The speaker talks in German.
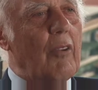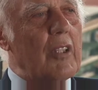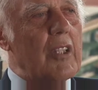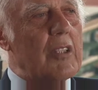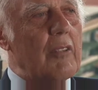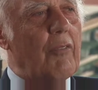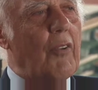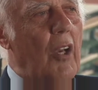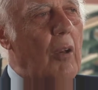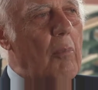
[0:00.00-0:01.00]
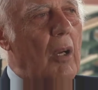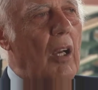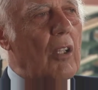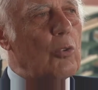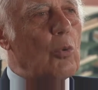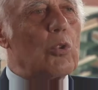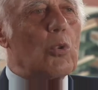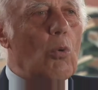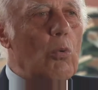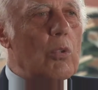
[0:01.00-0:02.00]
für diese Firma du
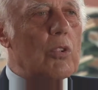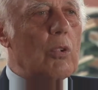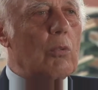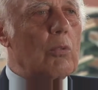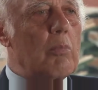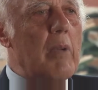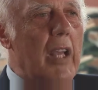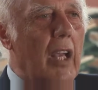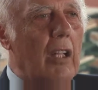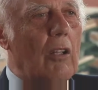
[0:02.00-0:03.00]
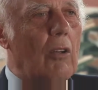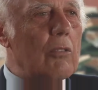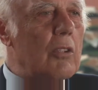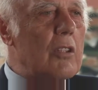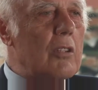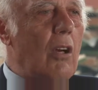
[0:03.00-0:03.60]
Dussus und mir und das